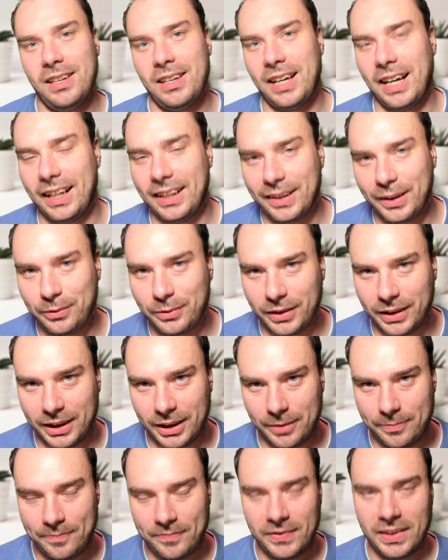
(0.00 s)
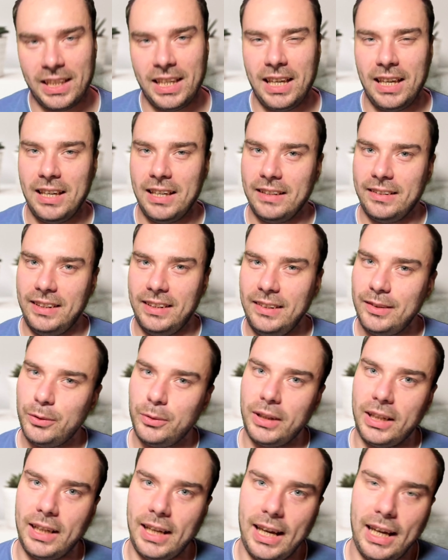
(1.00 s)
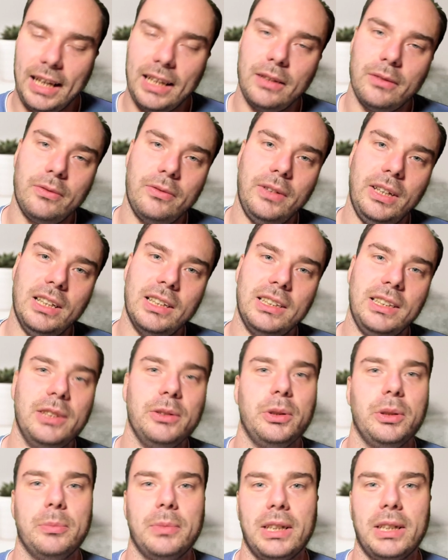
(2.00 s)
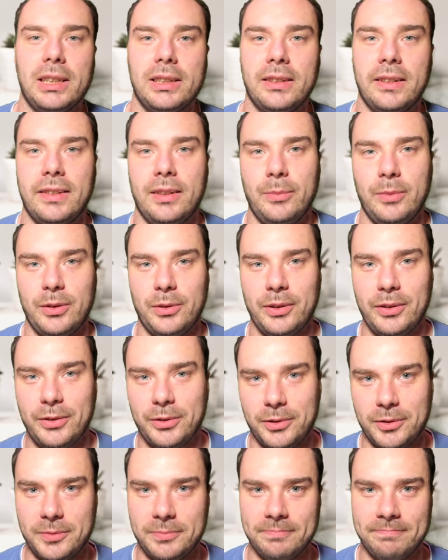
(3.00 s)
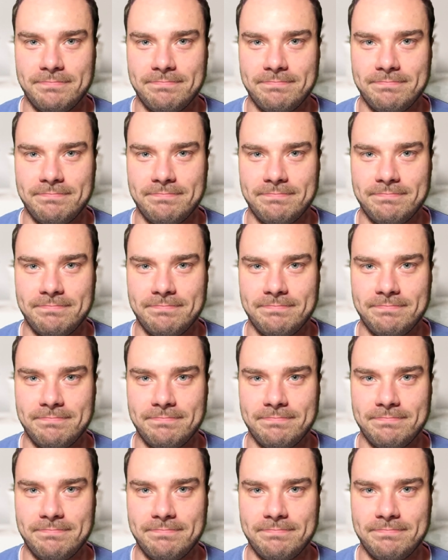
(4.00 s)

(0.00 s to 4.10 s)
Andere Frage. Siehst du deine eigenen Fehler, die du gemacht hast im Source Code?